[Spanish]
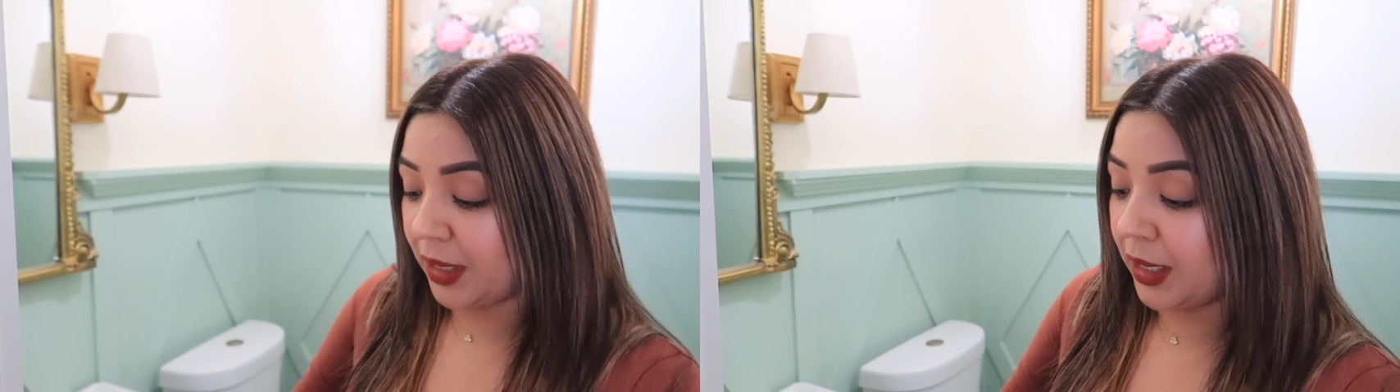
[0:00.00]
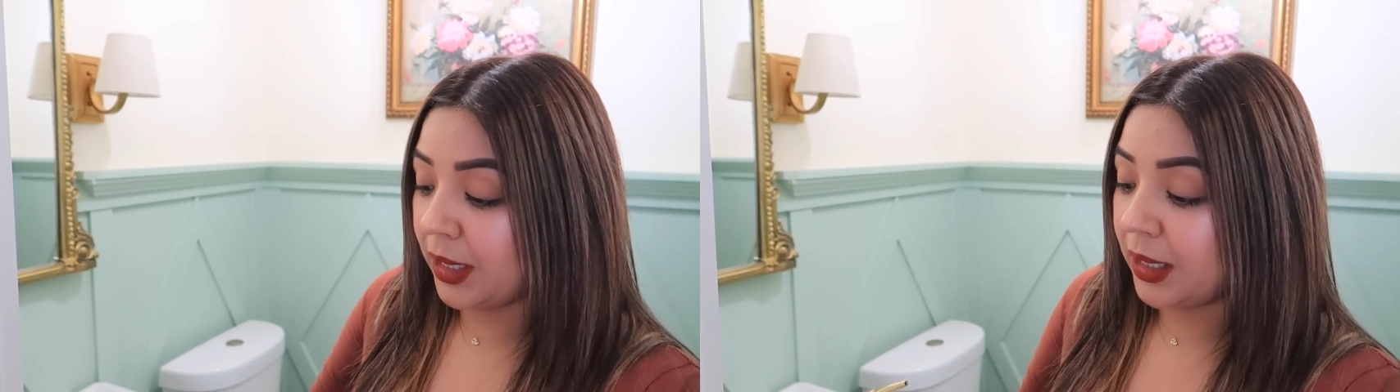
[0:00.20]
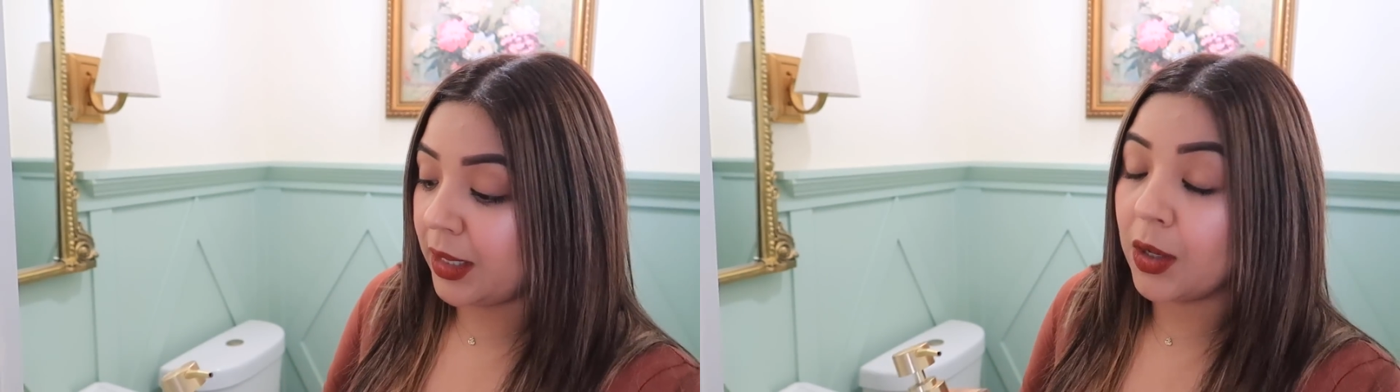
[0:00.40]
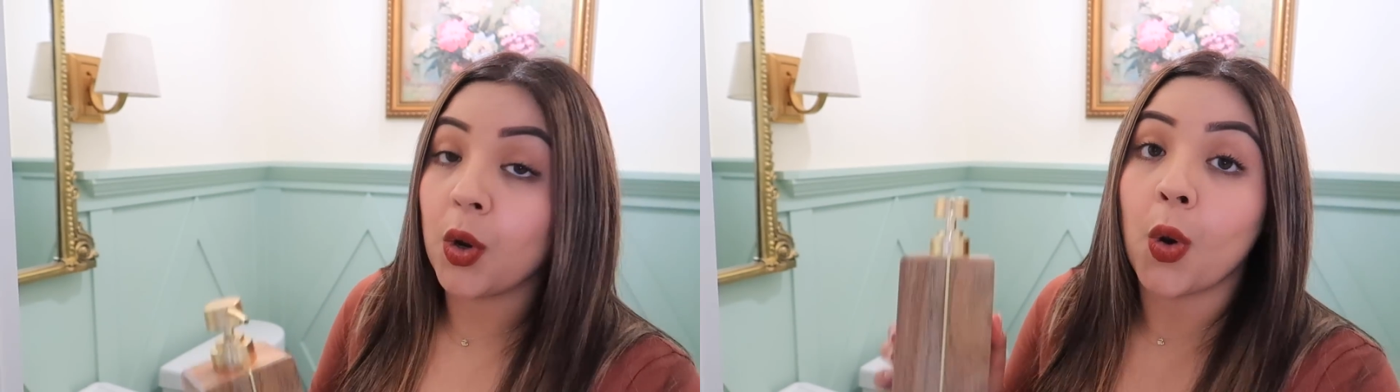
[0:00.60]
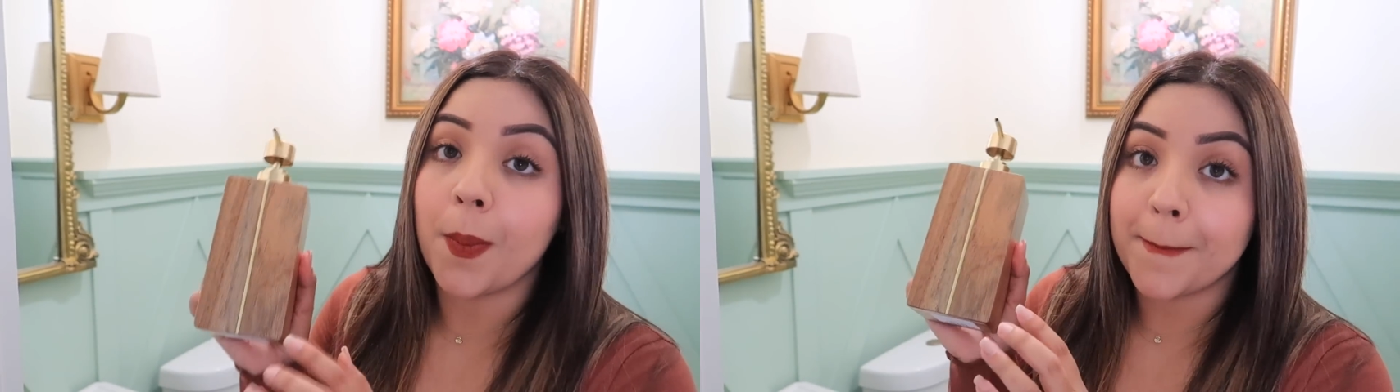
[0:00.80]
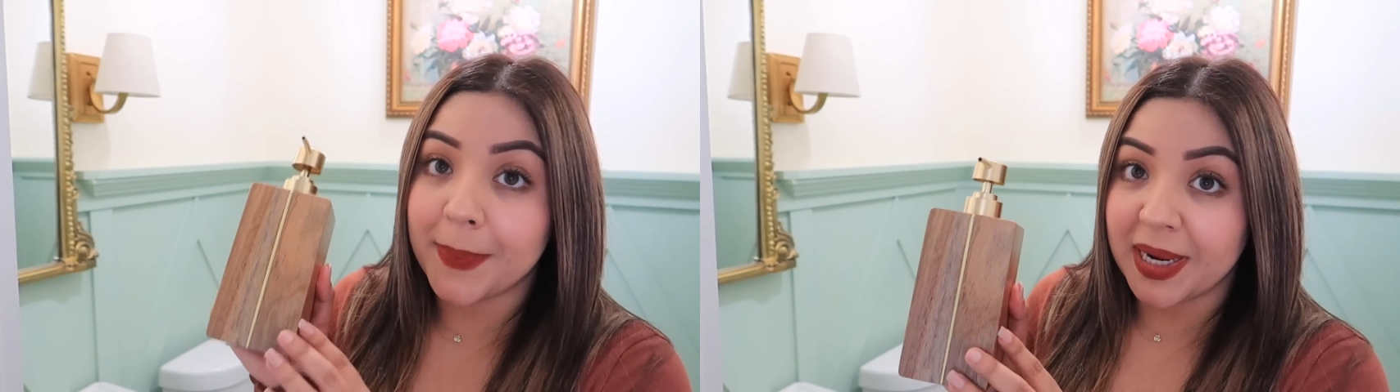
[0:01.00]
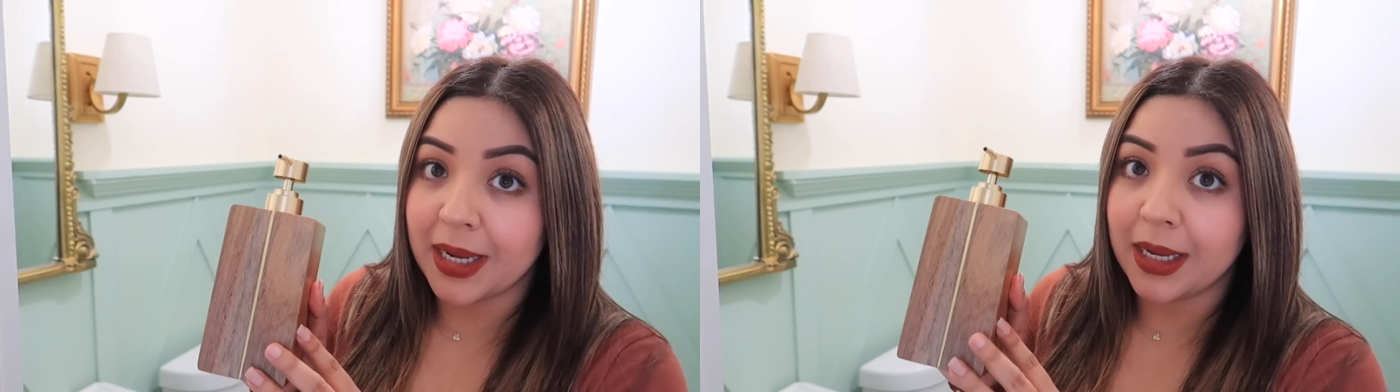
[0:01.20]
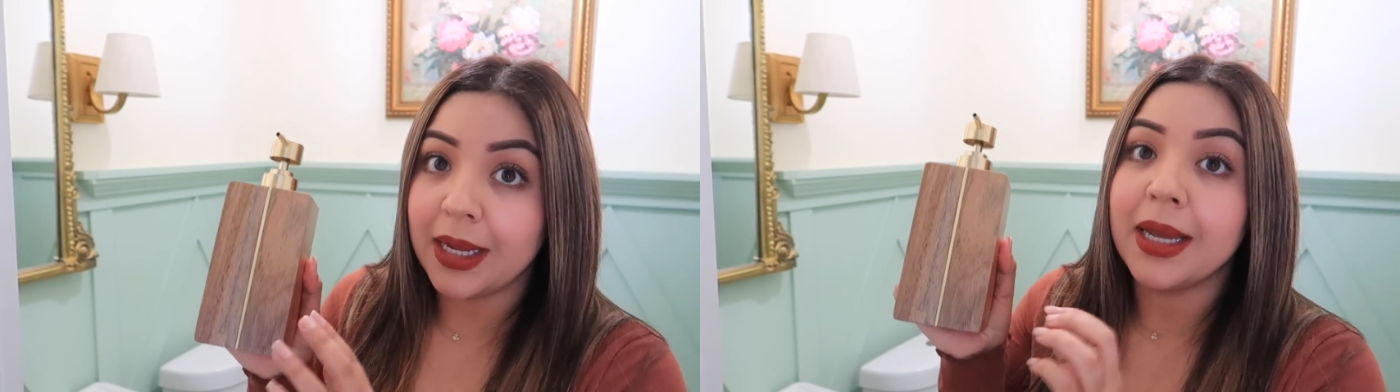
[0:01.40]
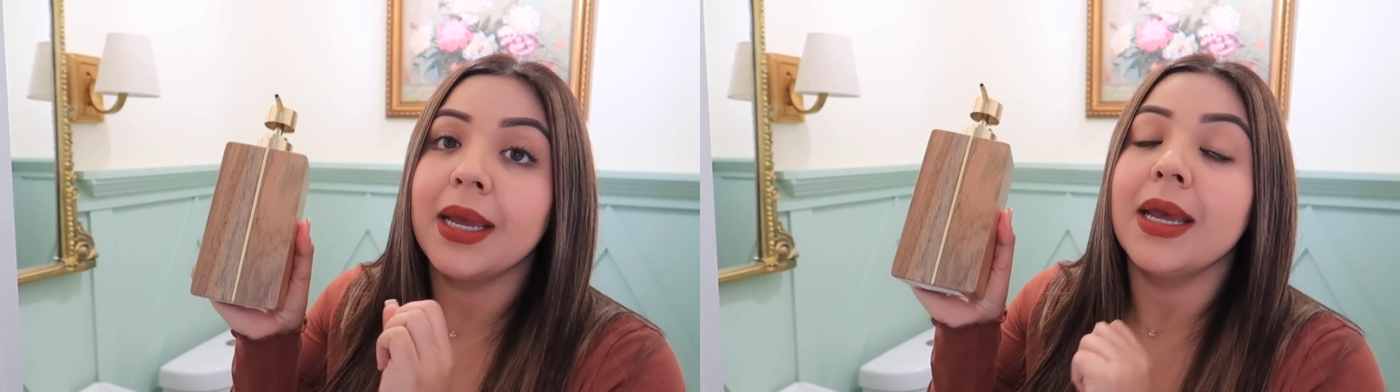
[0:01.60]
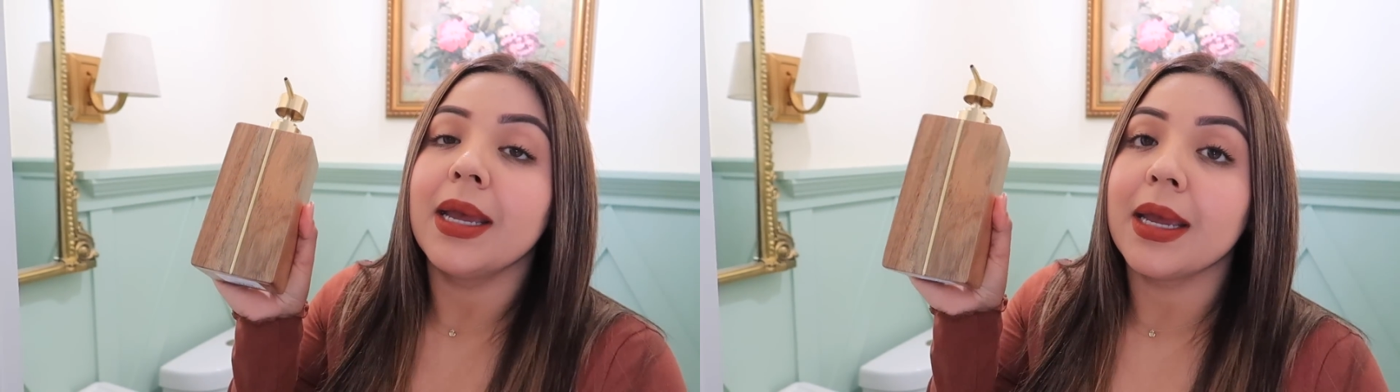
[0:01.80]
eh, compré
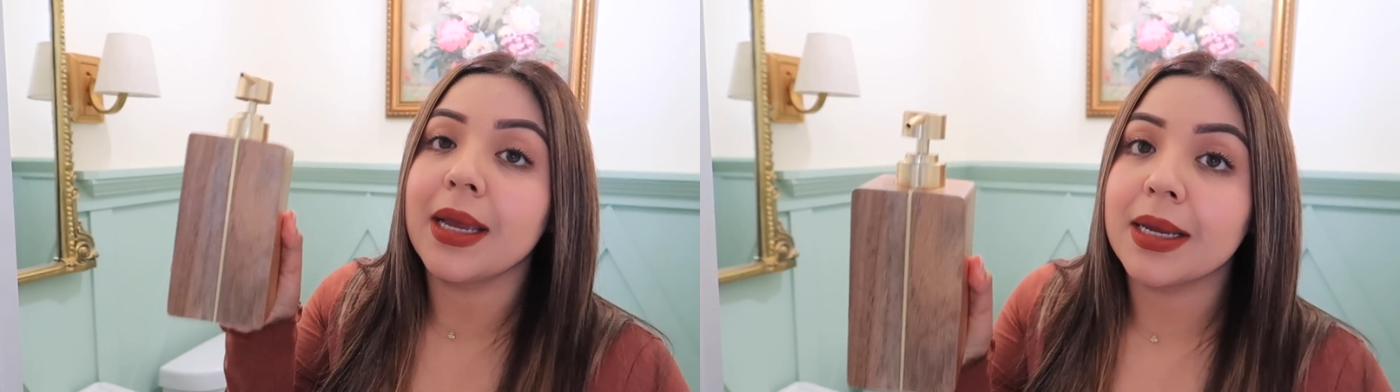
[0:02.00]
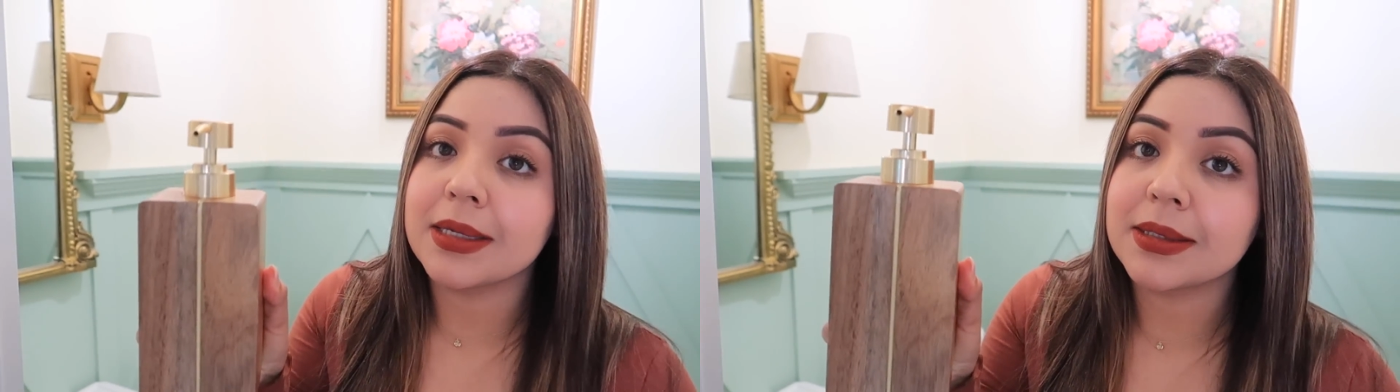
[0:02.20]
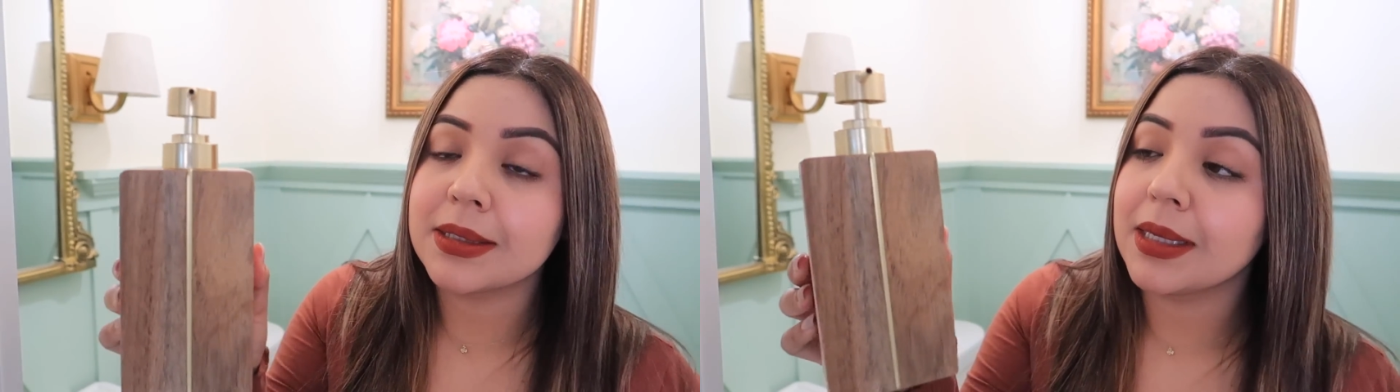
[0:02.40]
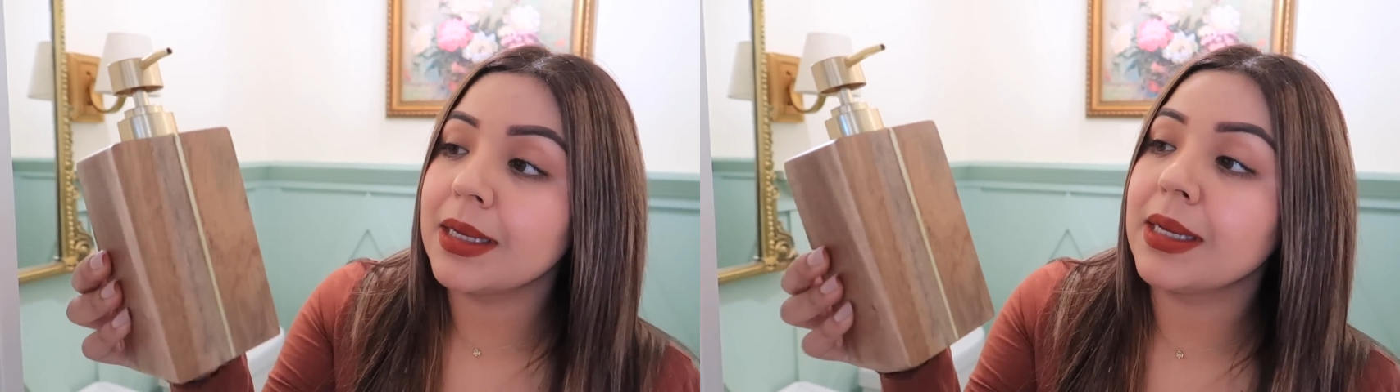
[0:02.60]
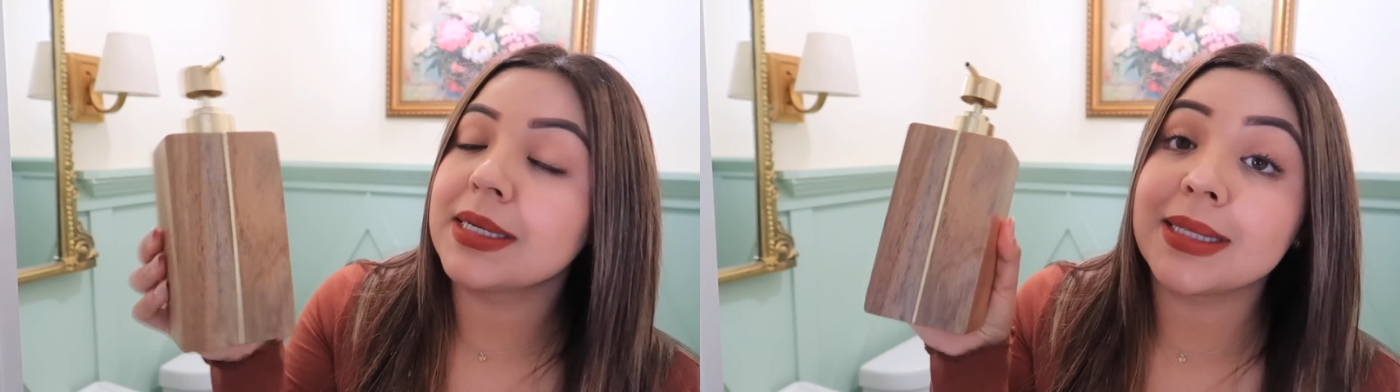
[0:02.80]
este,